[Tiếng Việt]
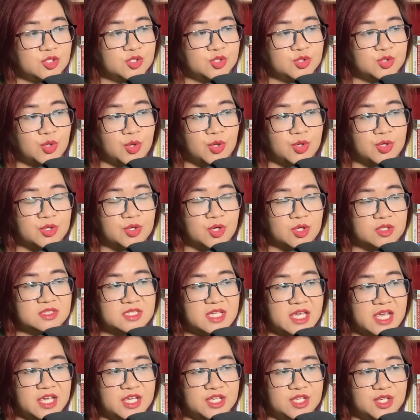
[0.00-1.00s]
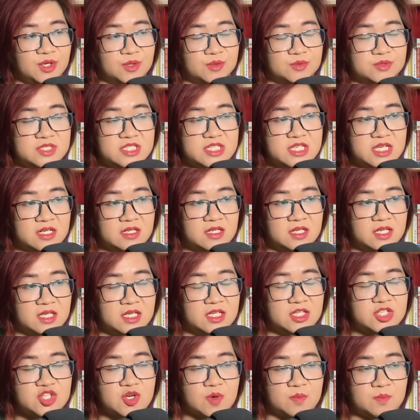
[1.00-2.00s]
Tôi có thể hiểu chiến
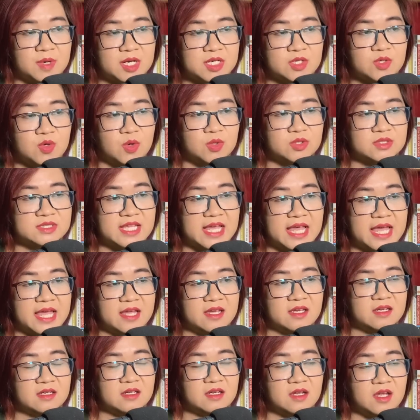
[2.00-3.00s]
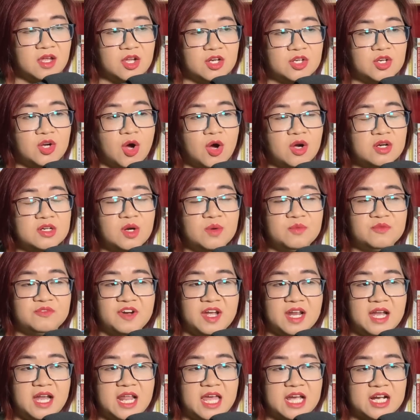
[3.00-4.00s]
ý trong mắt cô ta. Đó không
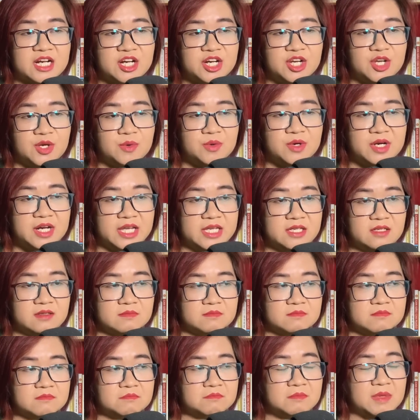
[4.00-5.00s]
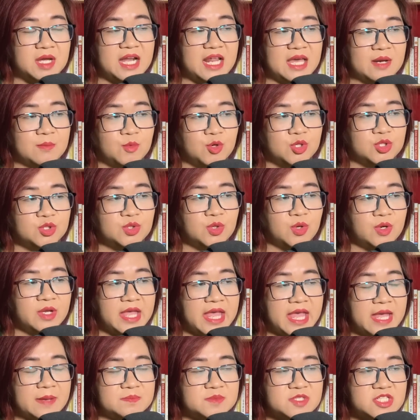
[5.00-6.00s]
phải là khiêu khích, mà là muốn tôi
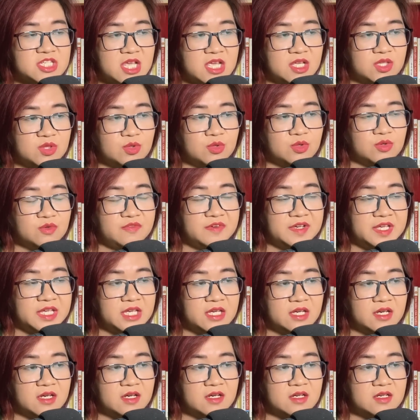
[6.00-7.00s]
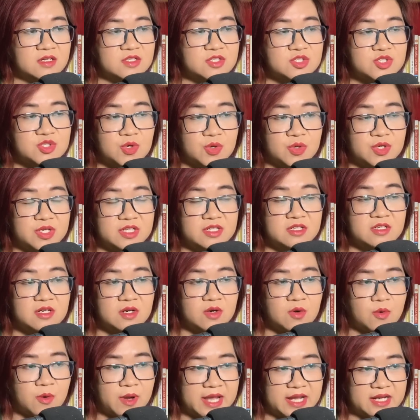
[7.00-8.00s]
ép chế tu vi, rồi đường
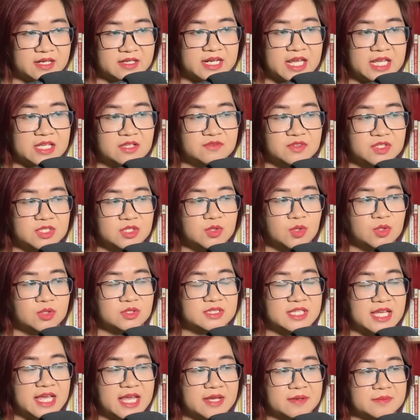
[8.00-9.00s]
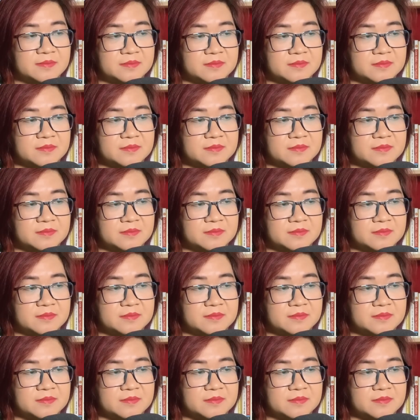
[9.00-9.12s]
hoàng đánh với cô ta.